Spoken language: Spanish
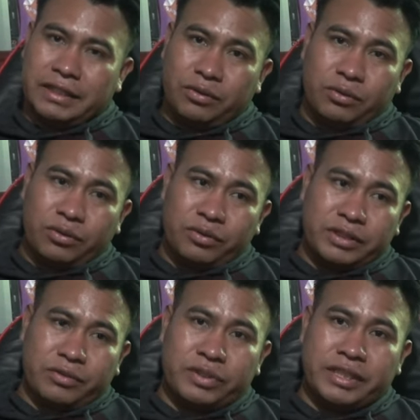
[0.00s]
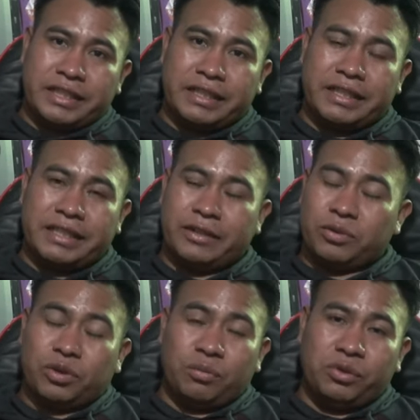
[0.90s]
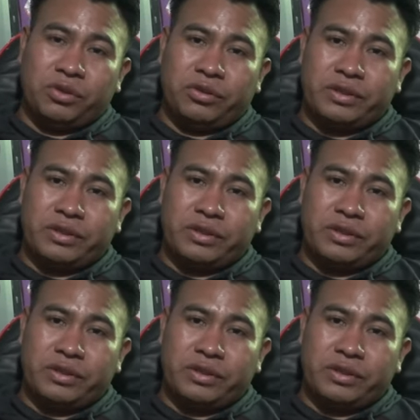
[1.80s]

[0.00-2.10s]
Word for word: que no, no es cosa de, de otro mundo, no